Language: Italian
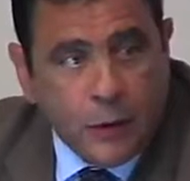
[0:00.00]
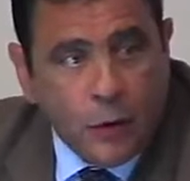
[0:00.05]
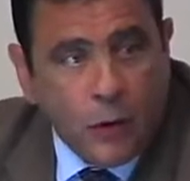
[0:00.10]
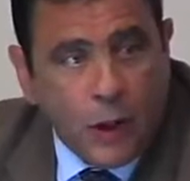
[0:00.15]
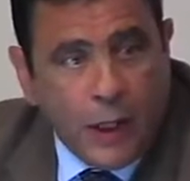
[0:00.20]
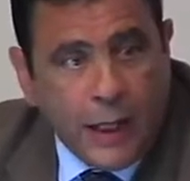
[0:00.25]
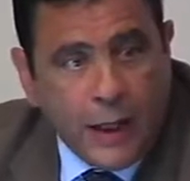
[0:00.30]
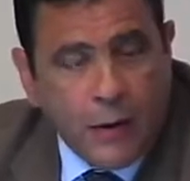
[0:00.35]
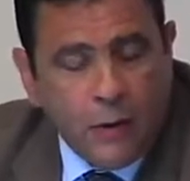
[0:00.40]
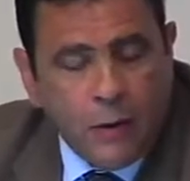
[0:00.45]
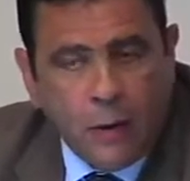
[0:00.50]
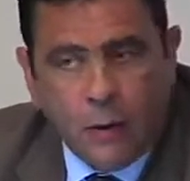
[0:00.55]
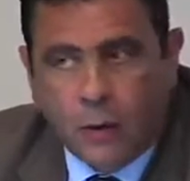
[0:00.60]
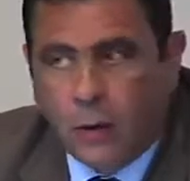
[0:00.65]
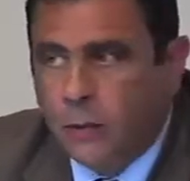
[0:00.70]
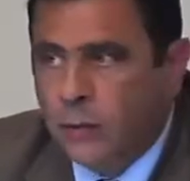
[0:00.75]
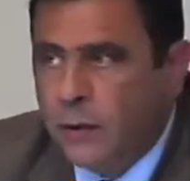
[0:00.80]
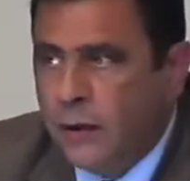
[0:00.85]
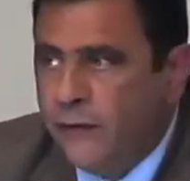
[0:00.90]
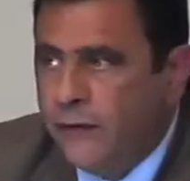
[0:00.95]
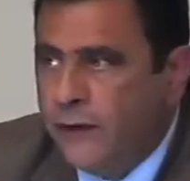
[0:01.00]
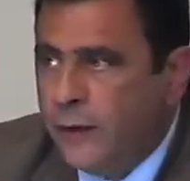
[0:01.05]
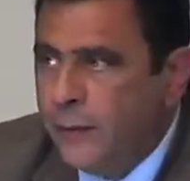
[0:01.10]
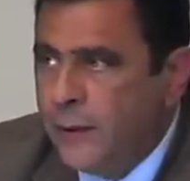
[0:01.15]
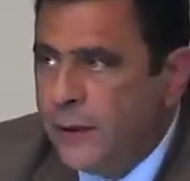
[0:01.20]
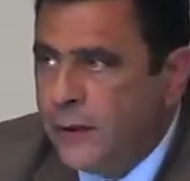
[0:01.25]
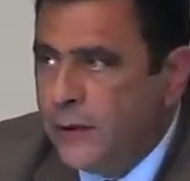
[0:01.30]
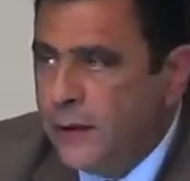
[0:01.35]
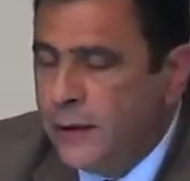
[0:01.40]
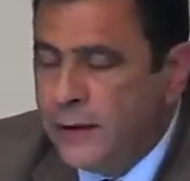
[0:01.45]
collego a
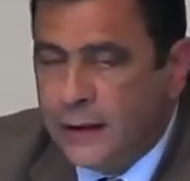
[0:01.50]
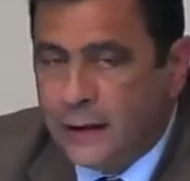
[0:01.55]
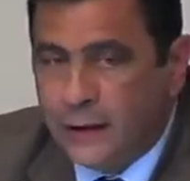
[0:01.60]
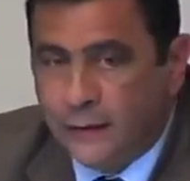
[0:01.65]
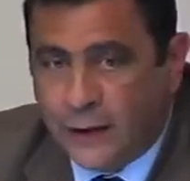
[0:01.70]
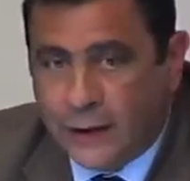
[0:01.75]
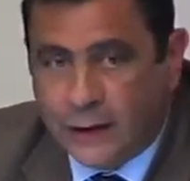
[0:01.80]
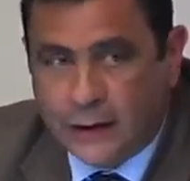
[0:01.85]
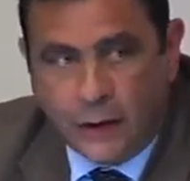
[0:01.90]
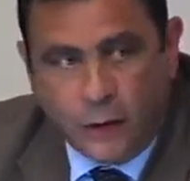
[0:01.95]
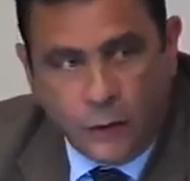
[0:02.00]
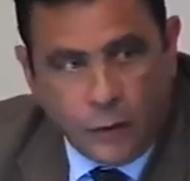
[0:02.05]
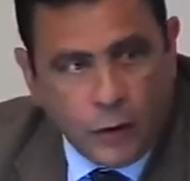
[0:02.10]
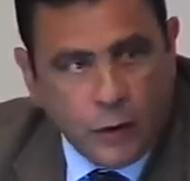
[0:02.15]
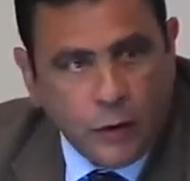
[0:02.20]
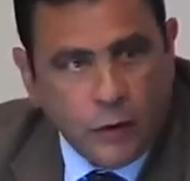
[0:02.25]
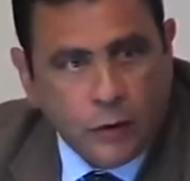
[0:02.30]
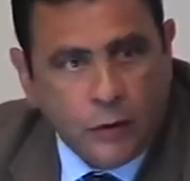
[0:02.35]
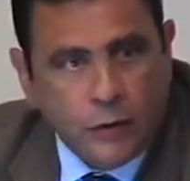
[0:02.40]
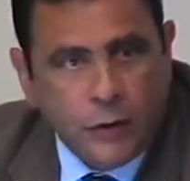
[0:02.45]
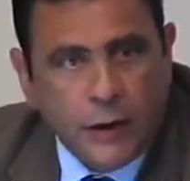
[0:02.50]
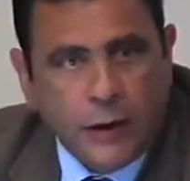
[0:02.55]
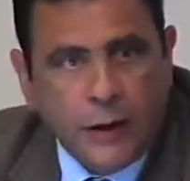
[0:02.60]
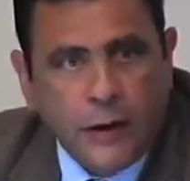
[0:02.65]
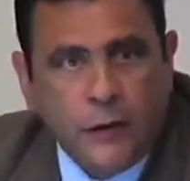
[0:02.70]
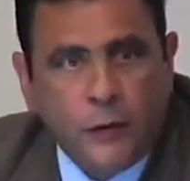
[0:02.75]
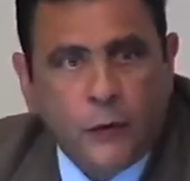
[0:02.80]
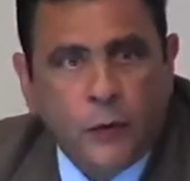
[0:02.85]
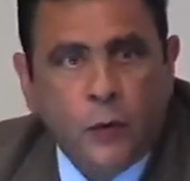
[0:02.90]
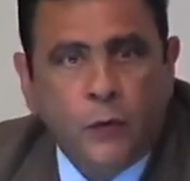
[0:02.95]
un'affermazione che è stata fatta, non ricordo da
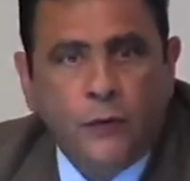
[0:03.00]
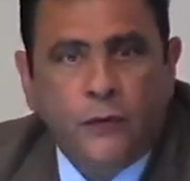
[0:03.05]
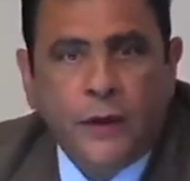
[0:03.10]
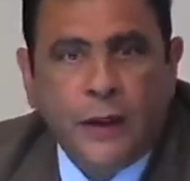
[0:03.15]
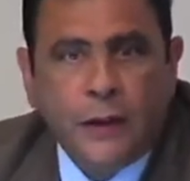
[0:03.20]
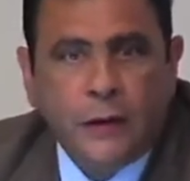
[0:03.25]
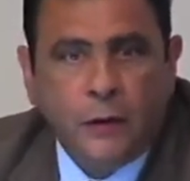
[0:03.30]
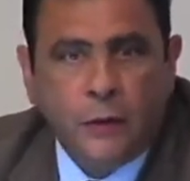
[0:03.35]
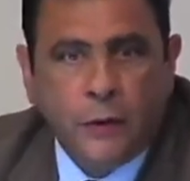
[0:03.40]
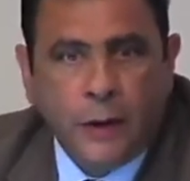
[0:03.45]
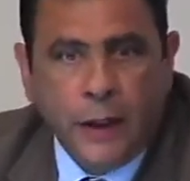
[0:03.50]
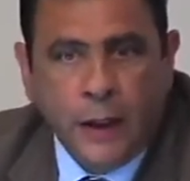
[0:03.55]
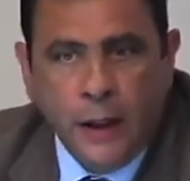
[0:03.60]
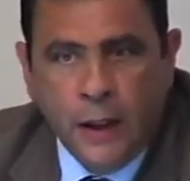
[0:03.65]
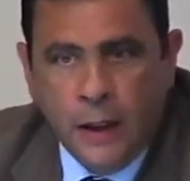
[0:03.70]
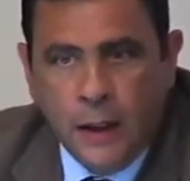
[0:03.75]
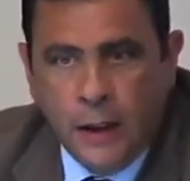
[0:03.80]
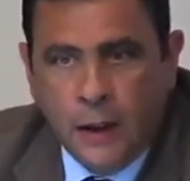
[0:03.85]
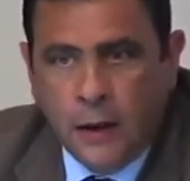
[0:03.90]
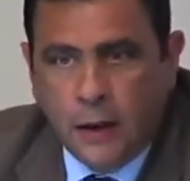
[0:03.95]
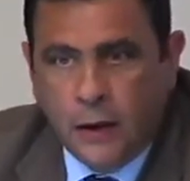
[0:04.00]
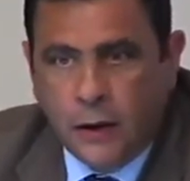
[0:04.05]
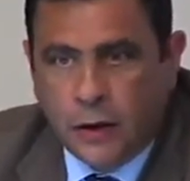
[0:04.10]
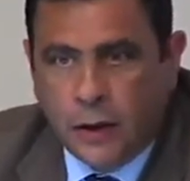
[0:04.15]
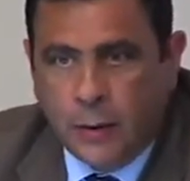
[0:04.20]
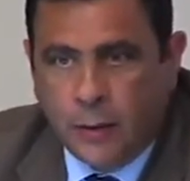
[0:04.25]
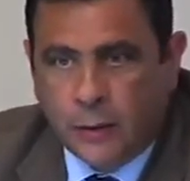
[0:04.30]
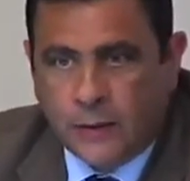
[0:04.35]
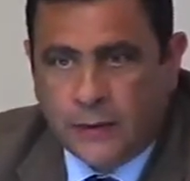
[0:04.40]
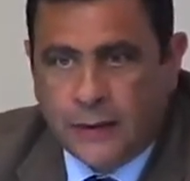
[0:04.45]
chi, sul fatto che
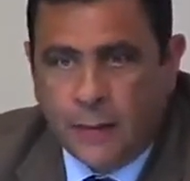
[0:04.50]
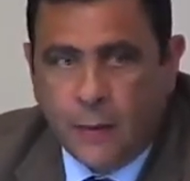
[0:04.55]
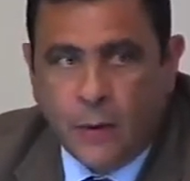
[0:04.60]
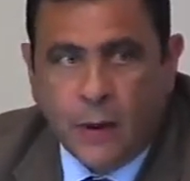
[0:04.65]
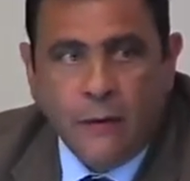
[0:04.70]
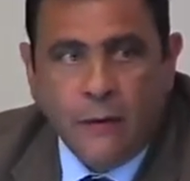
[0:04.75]
diciamo, stiamo